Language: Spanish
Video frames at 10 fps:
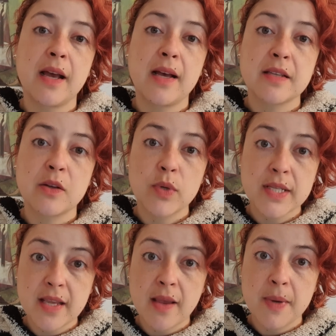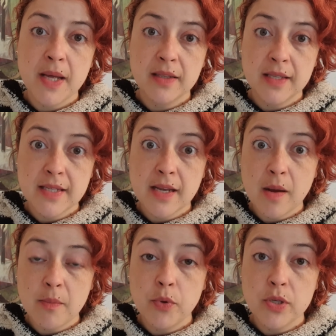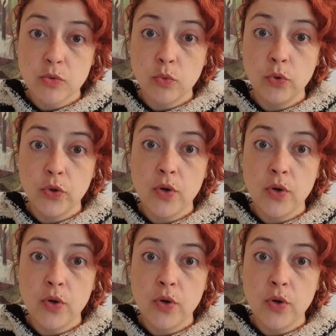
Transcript: hacer un esquema de ese campo de estudio